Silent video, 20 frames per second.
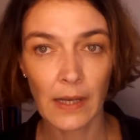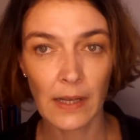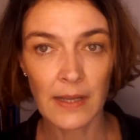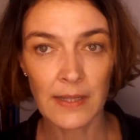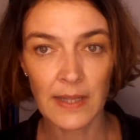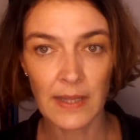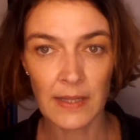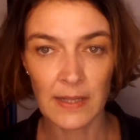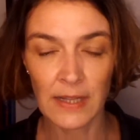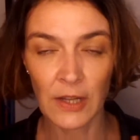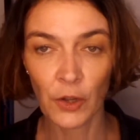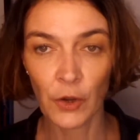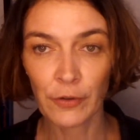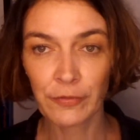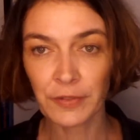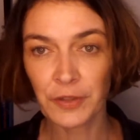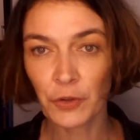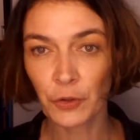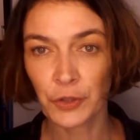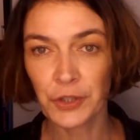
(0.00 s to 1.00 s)
es, es
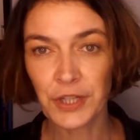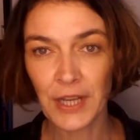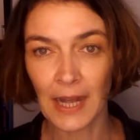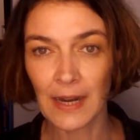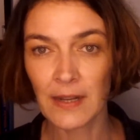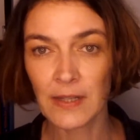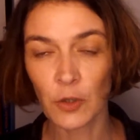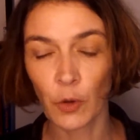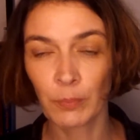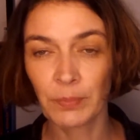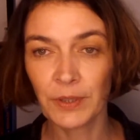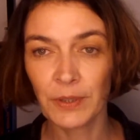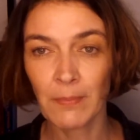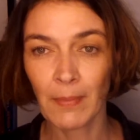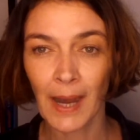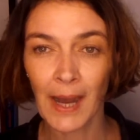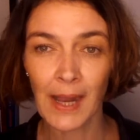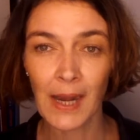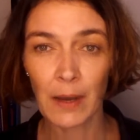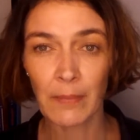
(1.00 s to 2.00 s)
läuft noch nicht alles
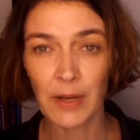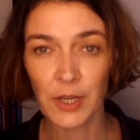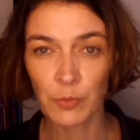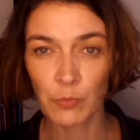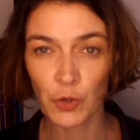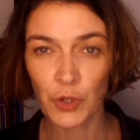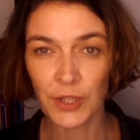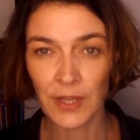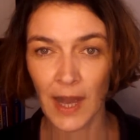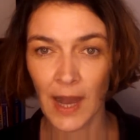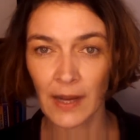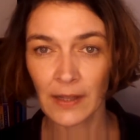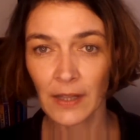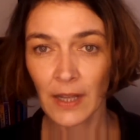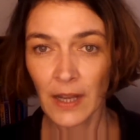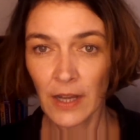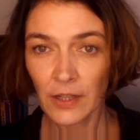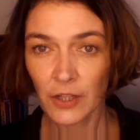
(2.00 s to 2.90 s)
optimal, aber ich muss sagen,